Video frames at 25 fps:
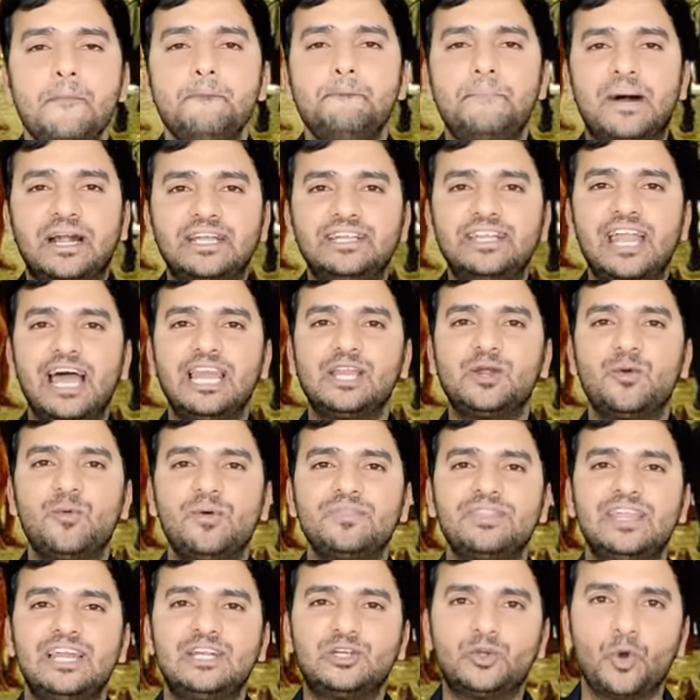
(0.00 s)
పద్నాలుగు
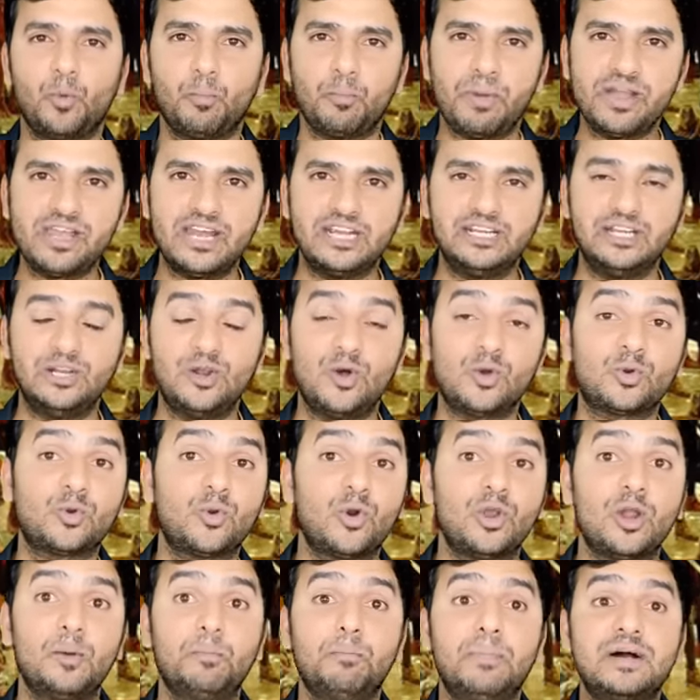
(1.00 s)
వందల తొంభై రెండులో
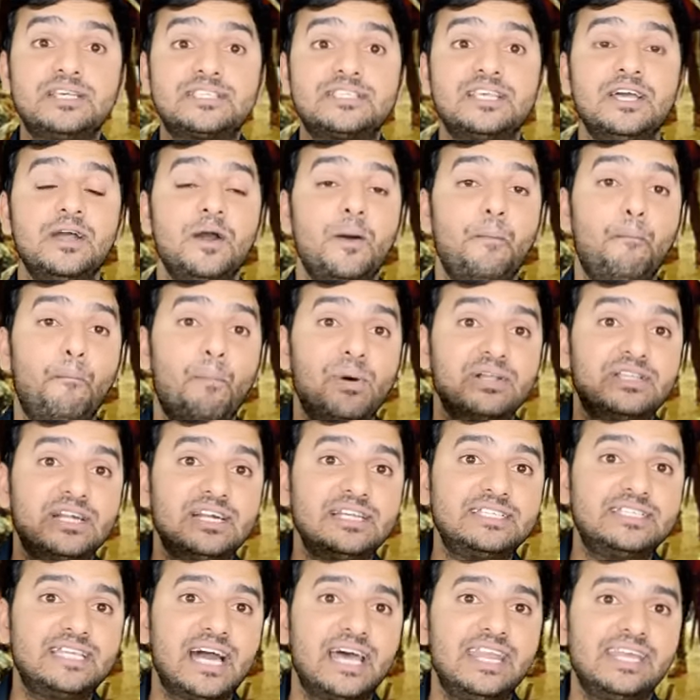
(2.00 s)
కొలంబస్
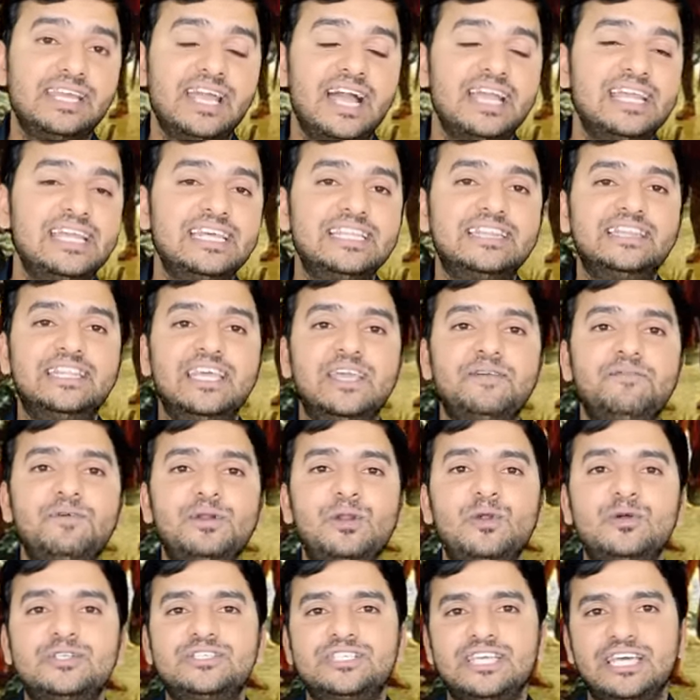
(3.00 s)
మొదటిసారిగా ఈ
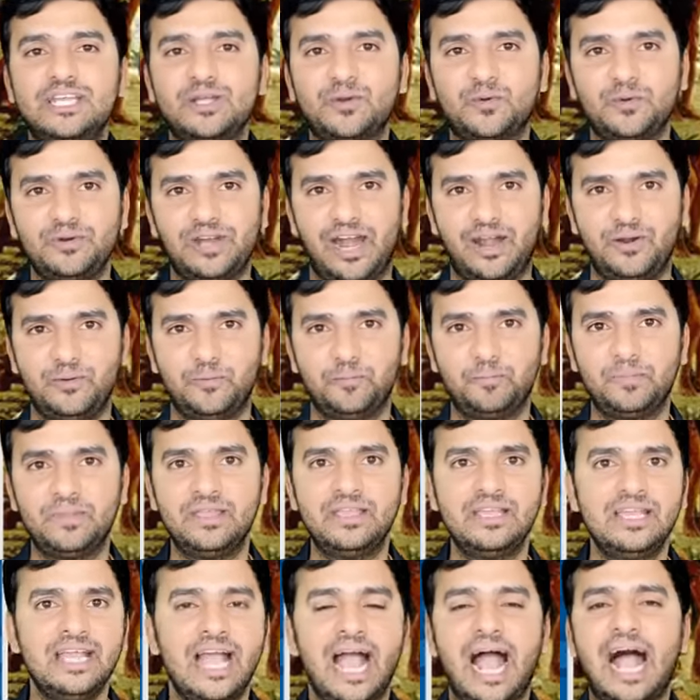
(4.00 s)
దీవుల్లో చేరుకున్నాడు
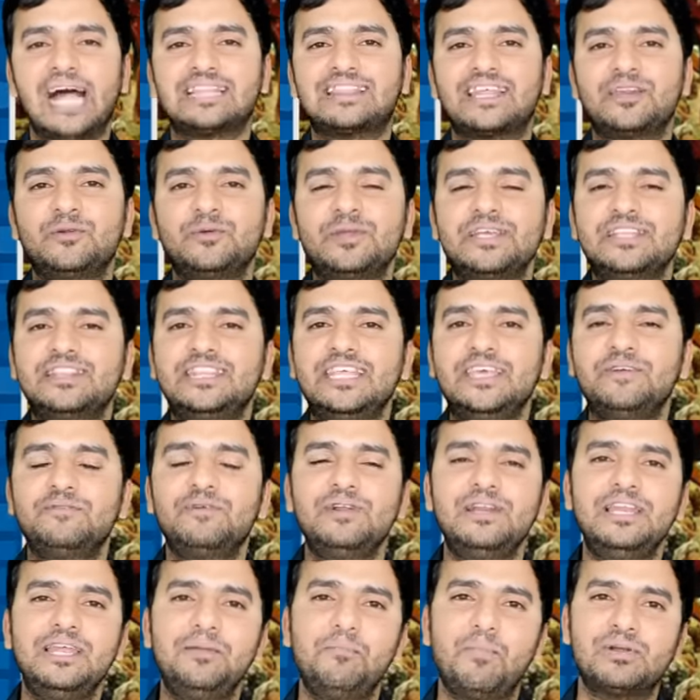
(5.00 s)
అతను ఈ
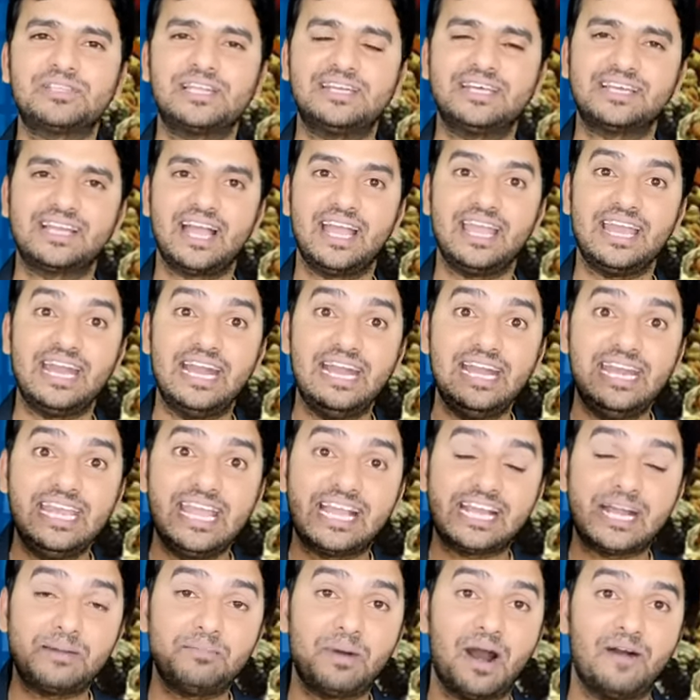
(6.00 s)
దీవుల్ని మొదటగా
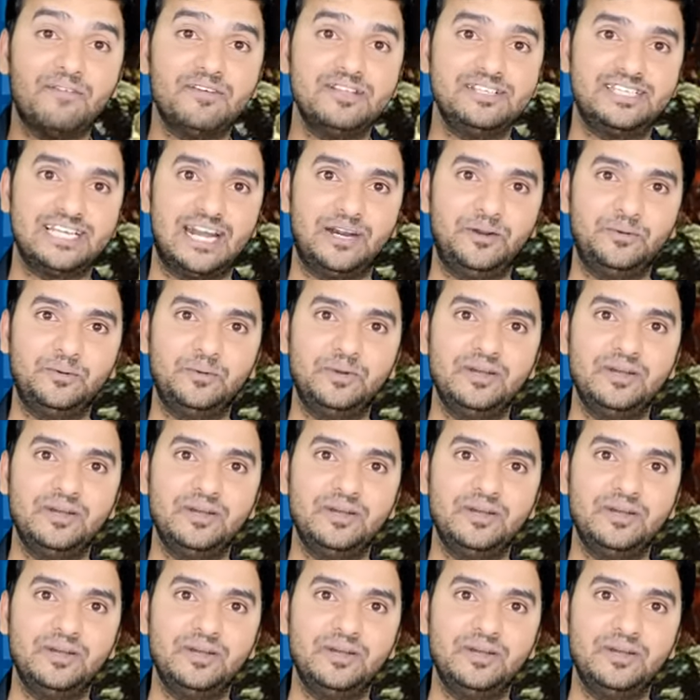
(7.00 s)
ఇండియాగా భావించాడు